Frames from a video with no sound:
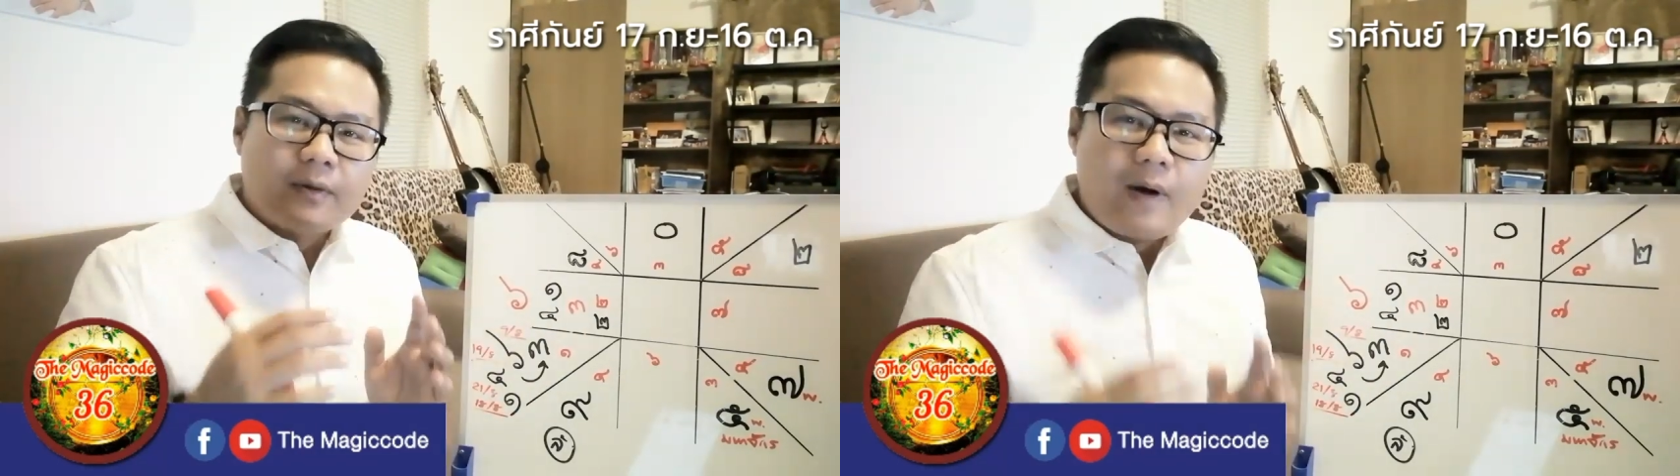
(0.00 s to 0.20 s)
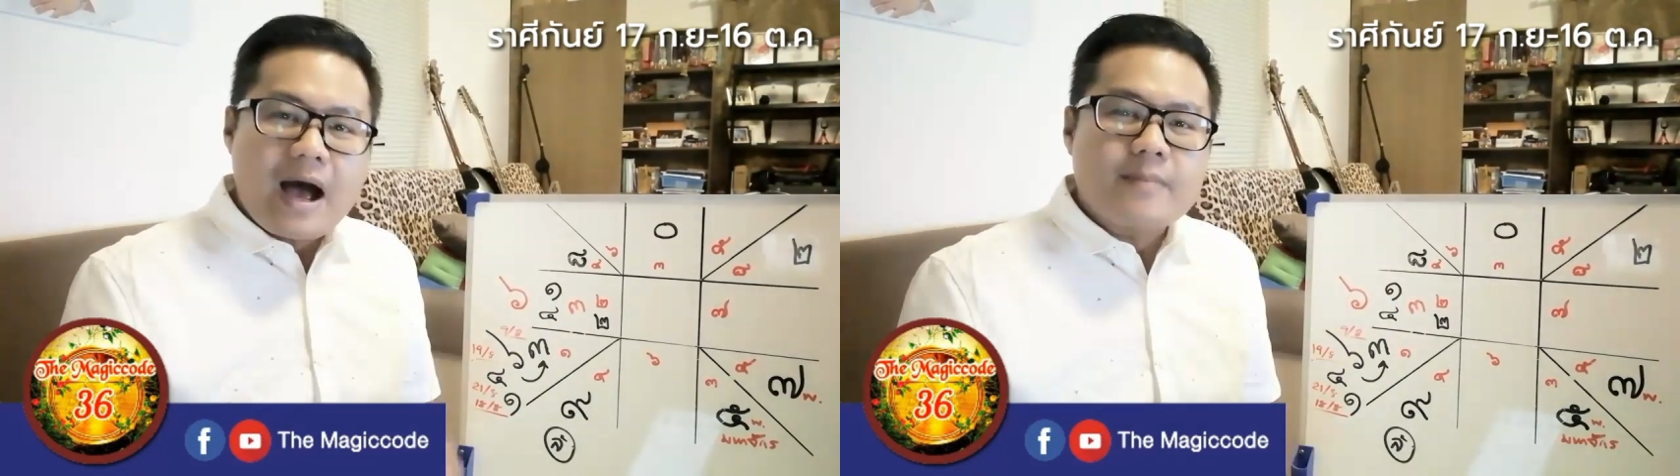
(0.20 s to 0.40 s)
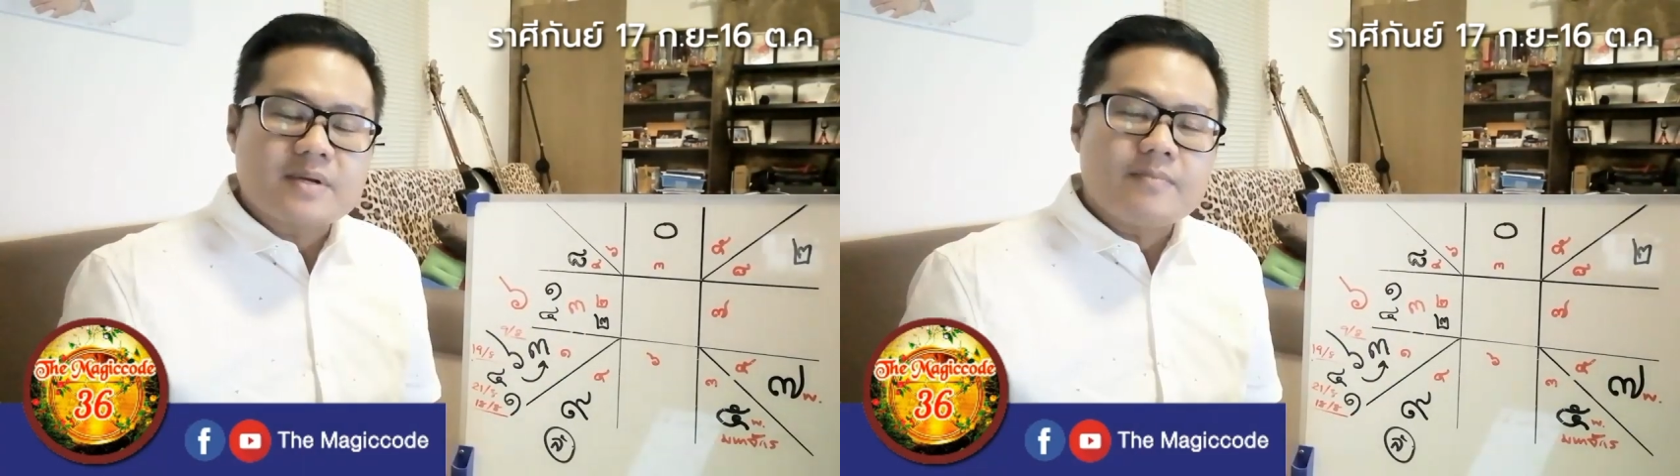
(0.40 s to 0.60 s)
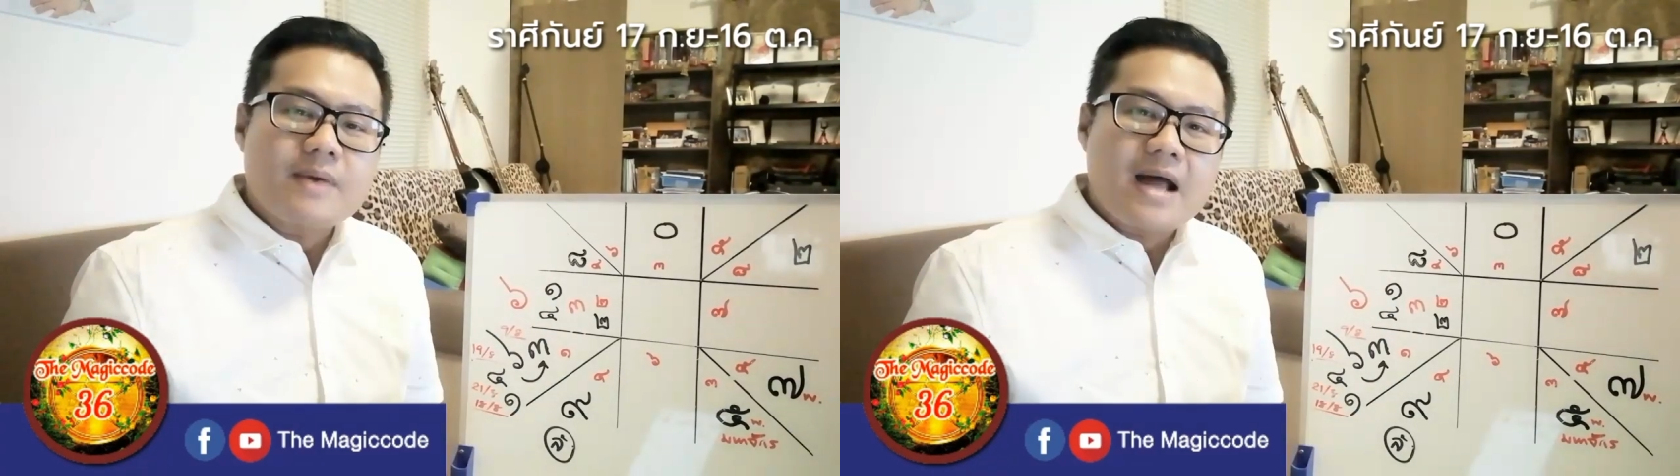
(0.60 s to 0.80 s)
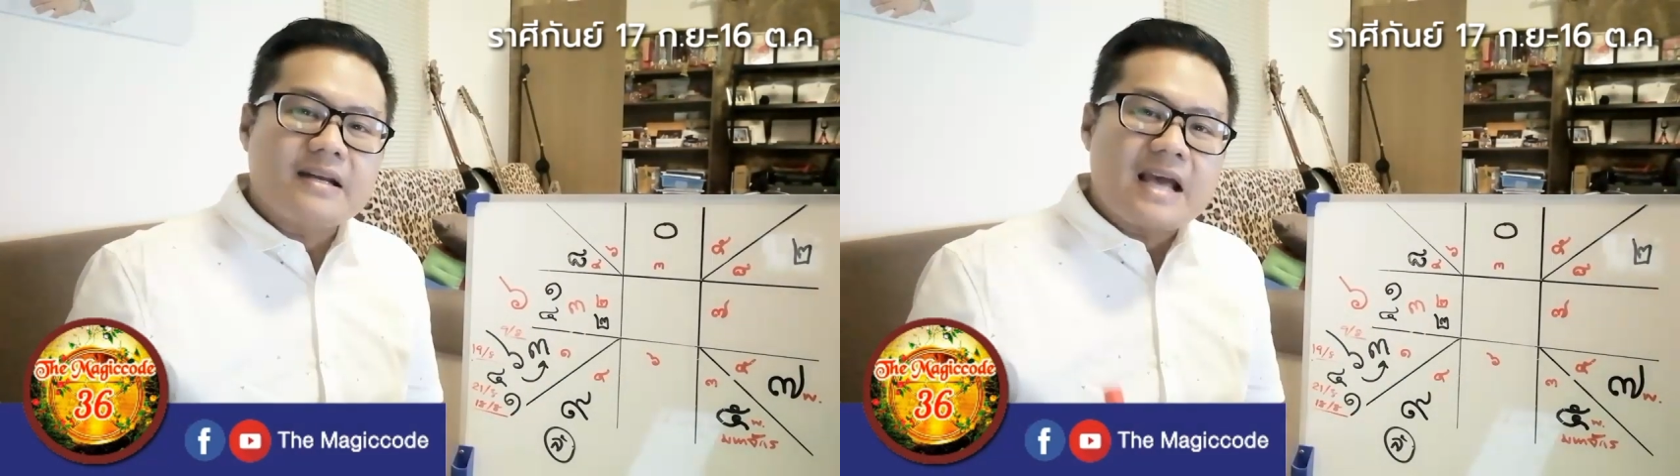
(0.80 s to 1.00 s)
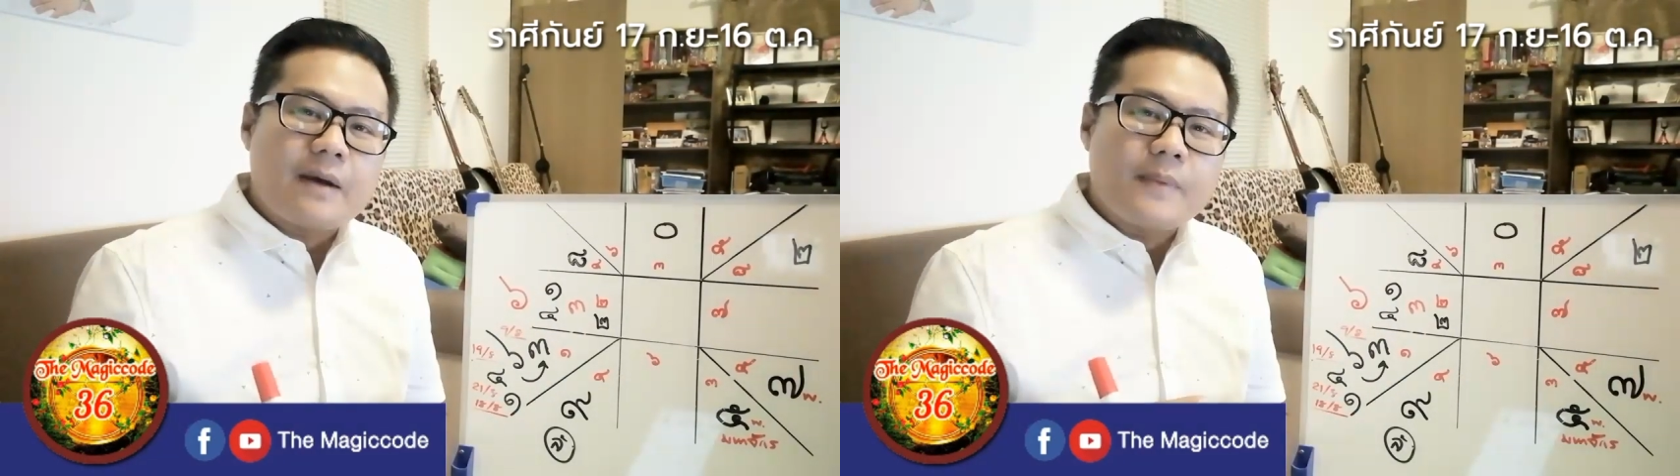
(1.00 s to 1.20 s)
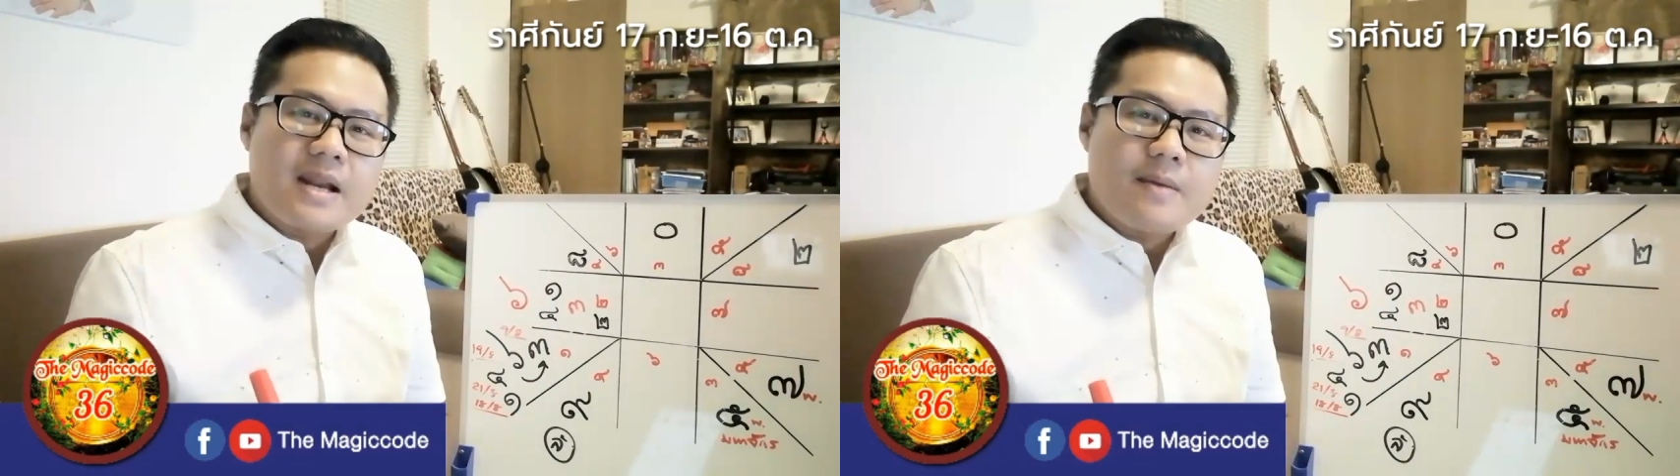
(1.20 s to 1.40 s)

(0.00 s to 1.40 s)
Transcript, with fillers: ความสัมพันธ์ยังไม่